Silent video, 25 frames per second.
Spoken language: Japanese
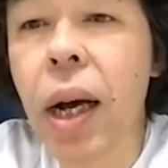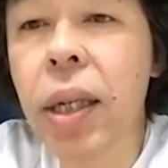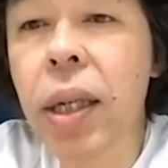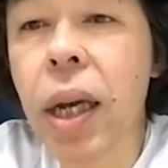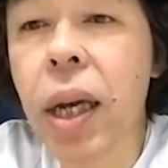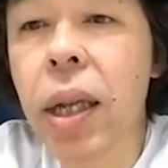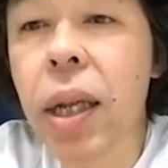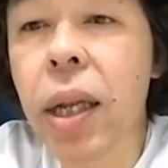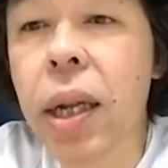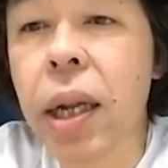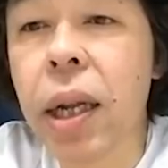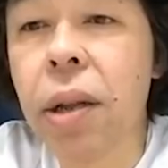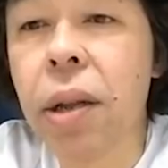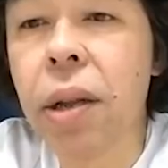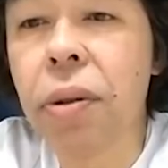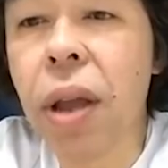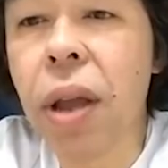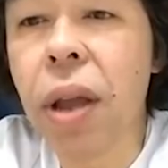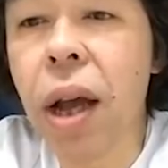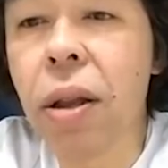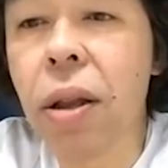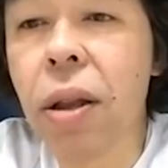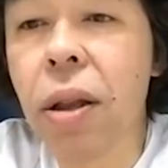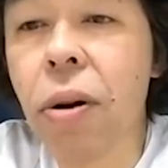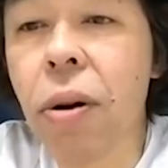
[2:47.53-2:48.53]
カージャンキーの
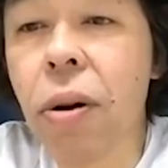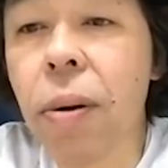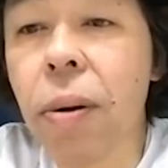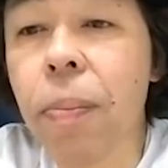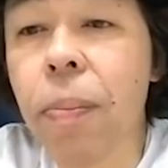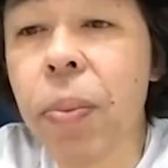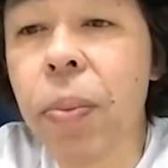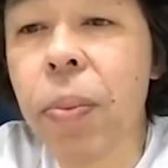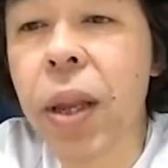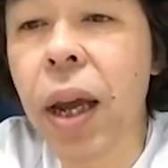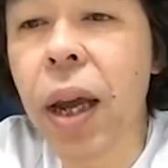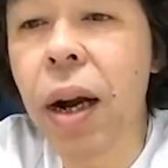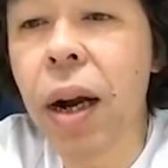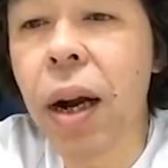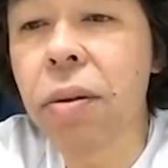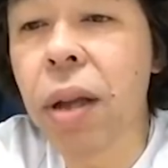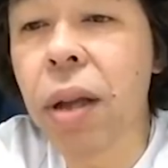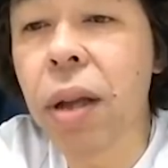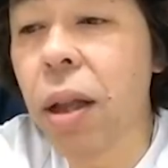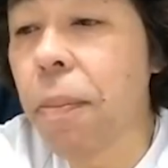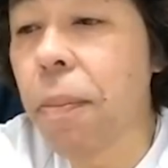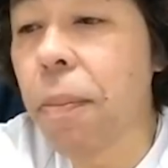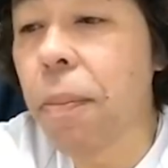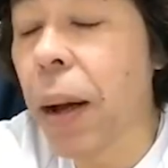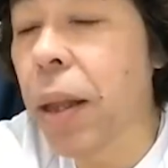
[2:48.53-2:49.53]
ねあの
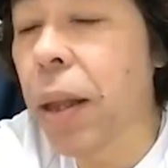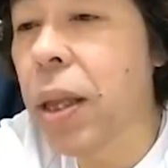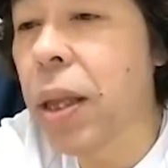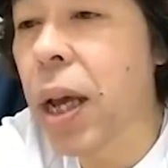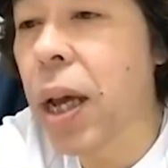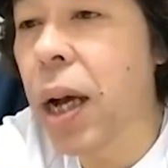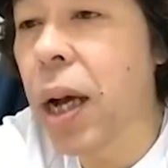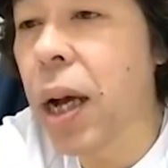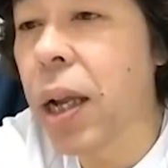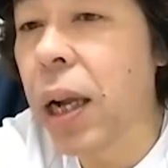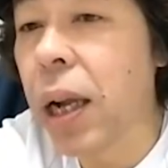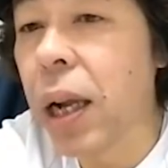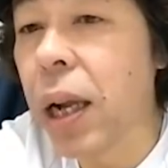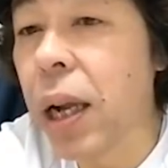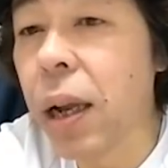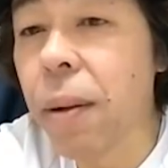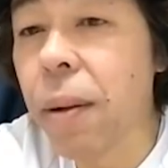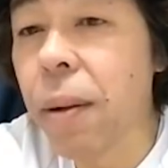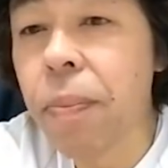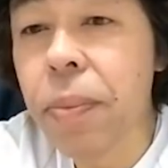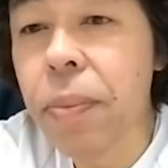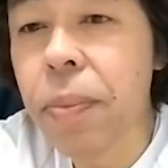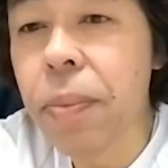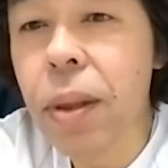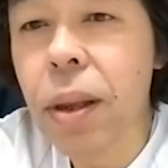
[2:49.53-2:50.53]
キャラクターのパンディアニ